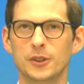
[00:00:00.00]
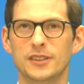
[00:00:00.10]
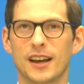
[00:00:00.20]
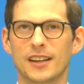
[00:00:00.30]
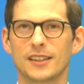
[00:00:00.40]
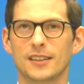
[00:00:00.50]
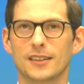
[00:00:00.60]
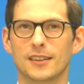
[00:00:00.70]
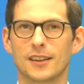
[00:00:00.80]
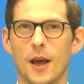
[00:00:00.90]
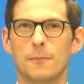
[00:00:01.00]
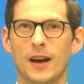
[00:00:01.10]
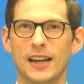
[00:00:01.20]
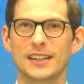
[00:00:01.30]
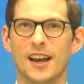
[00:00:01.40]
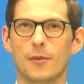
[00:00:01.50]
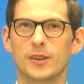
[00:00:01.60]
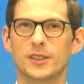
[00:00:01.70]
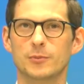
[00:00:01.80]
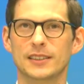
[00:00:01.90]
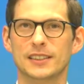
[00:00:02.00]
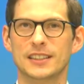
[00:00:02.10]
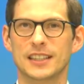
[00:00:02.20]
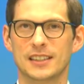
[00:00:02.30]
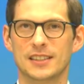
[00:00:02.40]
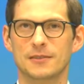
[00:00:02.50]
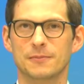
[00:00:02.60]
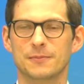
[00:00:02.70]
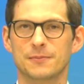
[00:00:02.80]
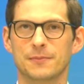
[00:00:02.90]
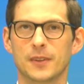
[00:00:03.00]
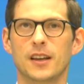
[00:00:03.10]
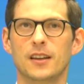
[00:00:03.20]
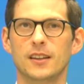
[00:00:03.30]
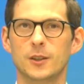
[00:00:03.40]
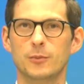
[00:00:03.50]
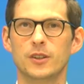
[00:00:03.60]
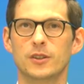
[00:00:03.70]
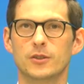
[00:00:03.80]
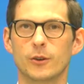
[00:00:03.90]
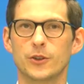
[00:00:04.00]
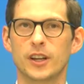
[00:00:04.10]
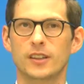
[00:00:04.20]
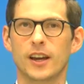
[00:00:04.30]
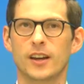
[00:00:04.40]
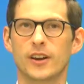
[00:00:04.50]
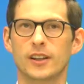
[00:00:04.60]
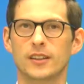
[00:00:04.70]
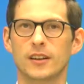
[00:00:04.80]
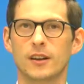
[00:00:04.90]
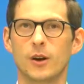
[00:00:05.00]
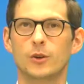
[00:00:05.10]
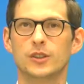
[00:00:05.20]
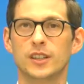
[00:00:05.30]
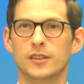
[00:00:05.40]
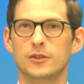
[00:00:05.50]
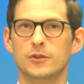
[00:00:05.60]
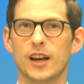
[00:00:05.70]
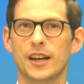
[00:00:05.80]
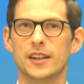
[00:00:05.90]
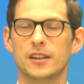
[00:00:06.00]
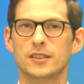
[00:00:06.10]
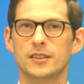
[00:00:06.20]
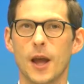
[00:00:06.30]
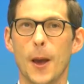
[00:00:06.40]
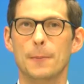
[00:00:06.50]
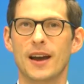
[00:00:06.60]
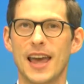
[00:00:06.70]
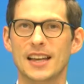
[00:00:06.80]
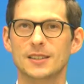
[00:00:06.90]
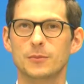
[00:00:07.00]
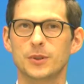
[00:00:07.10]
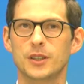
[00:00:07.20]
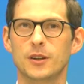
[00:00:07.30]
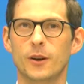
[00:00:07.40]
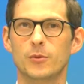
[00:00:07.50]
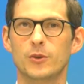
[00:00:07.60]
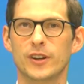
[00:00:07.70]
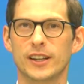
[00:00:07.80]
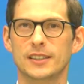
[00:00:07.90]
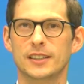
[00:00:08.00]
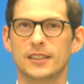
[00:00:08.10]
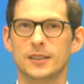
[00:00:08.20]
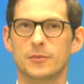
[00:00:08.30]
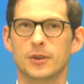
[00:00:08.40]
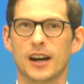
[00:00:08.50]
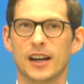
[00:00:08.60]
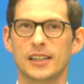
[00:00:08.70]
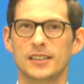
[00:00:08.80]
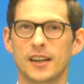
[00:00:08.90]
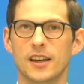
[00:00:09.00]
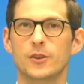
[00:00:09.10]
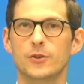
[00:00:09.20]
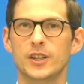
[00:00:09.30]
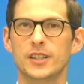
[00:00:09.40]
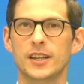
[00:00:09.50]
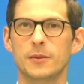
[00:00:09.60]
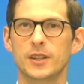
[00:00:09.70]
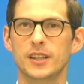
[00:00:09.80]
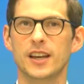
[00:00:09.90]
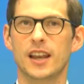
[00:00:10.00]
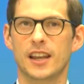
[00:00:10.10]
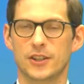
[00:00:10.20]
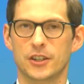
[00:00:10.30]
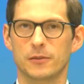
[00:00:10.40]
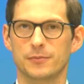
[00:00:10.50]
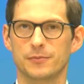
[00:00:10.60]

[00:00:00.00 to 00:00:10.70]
Tag, mein Name ist Patrick Jansen. Ich bin Associate Director und Industry Analyst bei SP Global Ratings im Bereich Retail Media Leisure.